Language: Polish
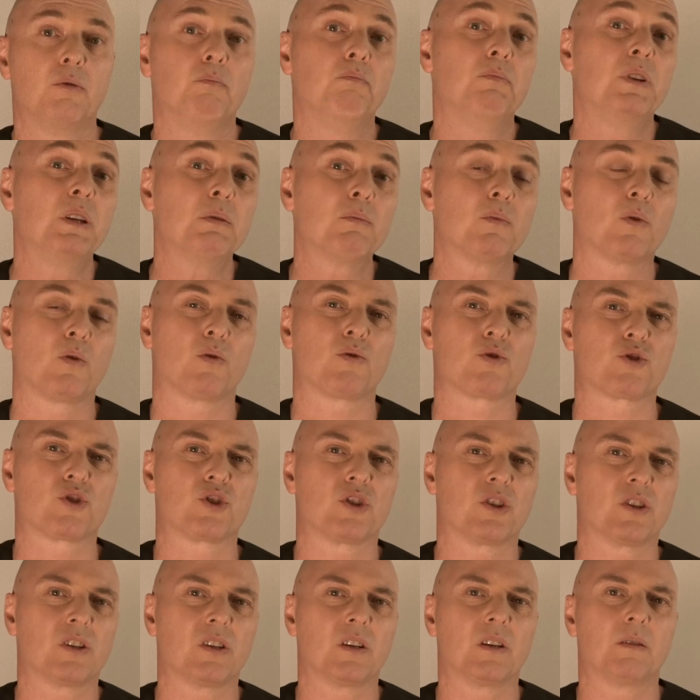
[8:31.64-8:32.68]
Mimo,
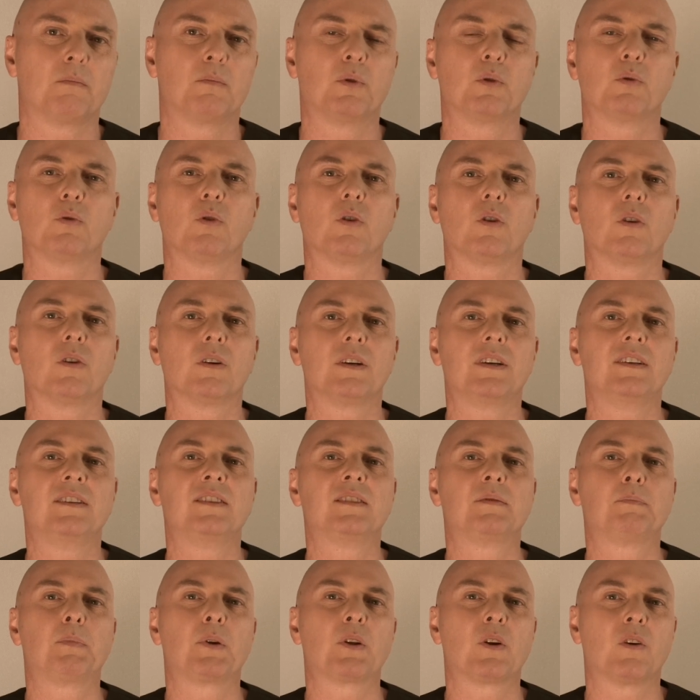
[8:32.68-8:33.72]
że było
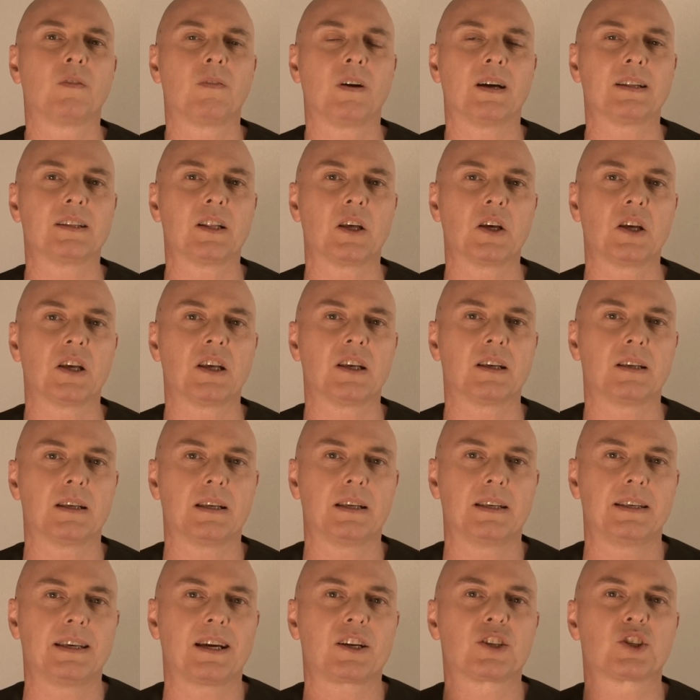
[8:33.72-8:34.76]
inspirowane
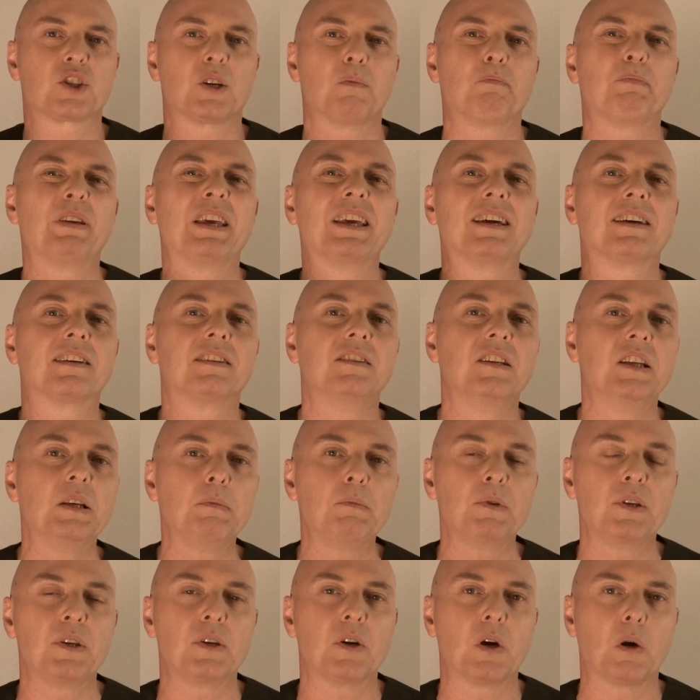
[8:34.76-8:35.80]
jakże
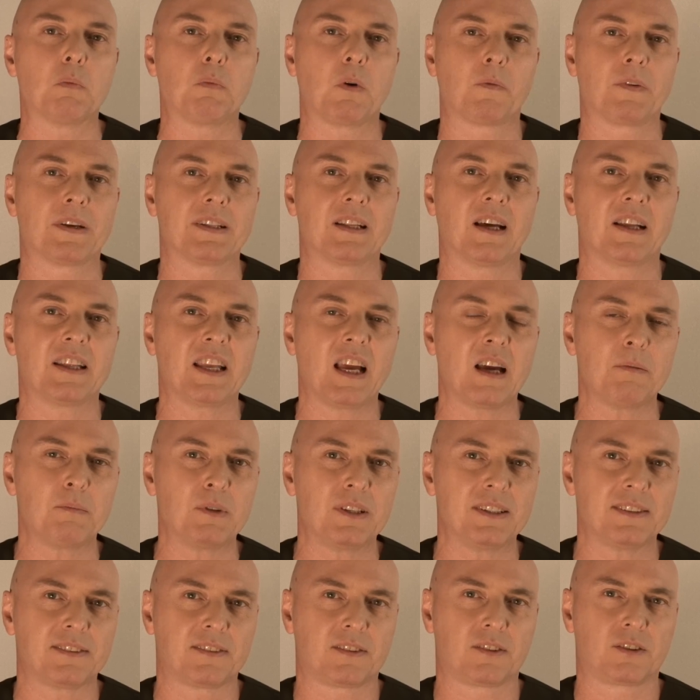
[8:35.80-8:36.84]
pięknymi
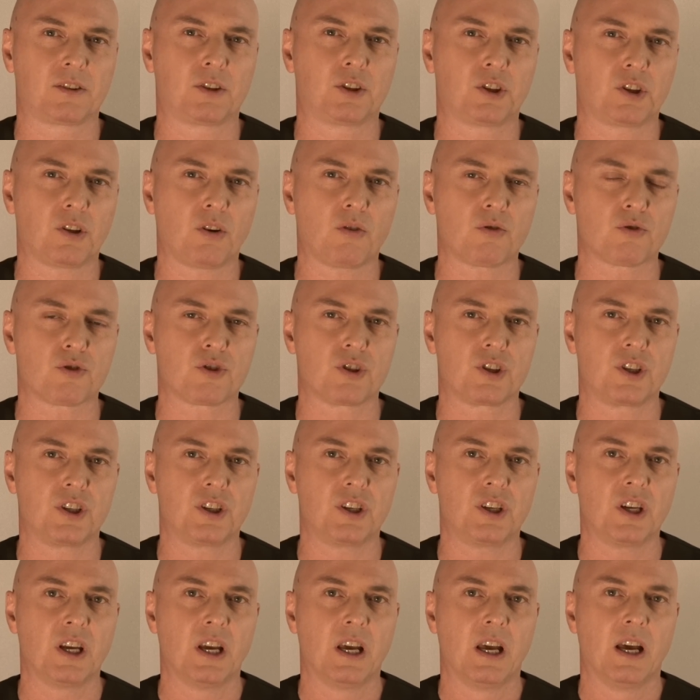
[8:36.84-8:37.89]
opowiadaniami z
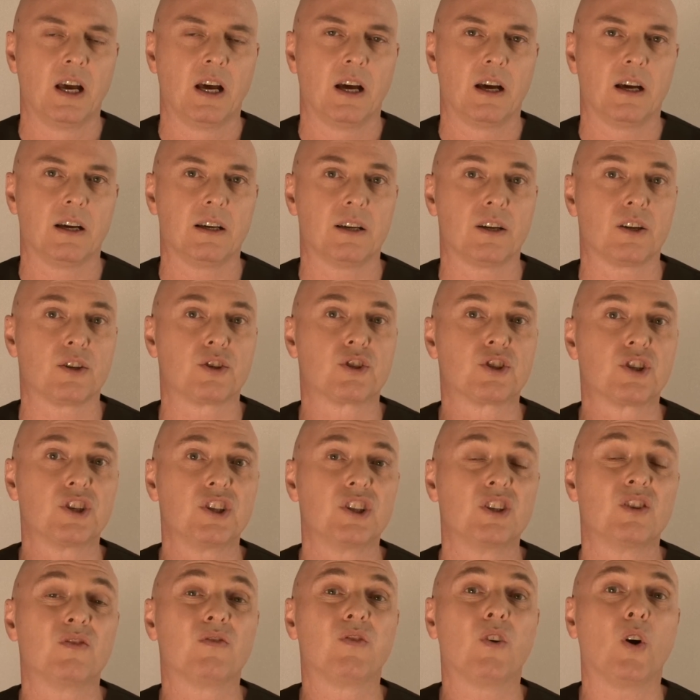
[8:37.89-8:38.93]
książki
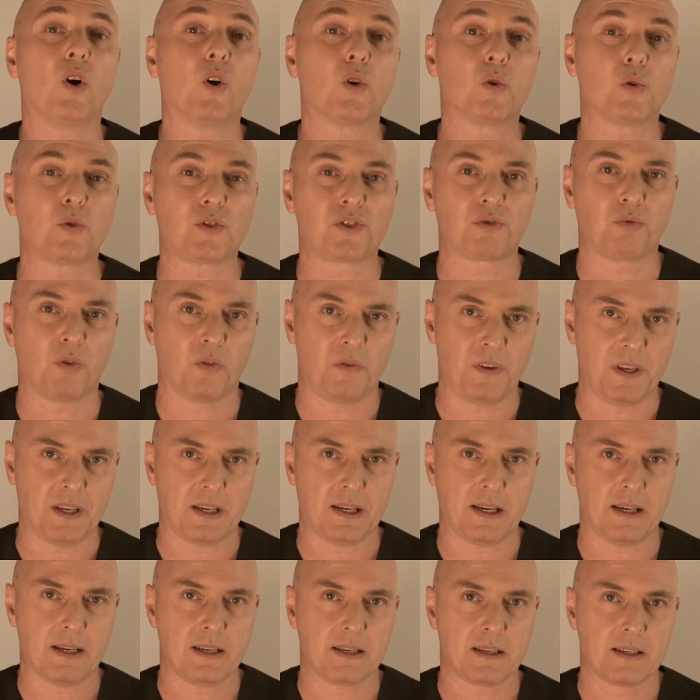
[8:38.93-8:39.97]
Jean w oku
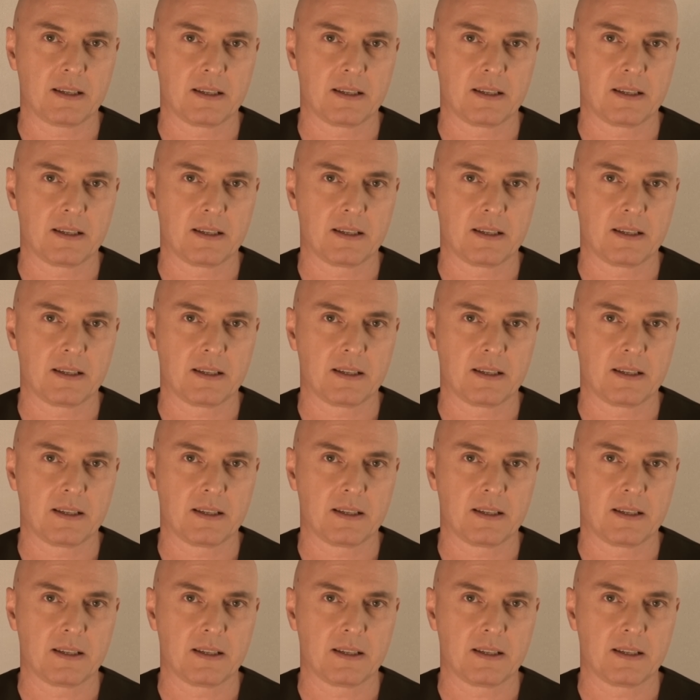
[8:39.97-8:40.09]
słowika.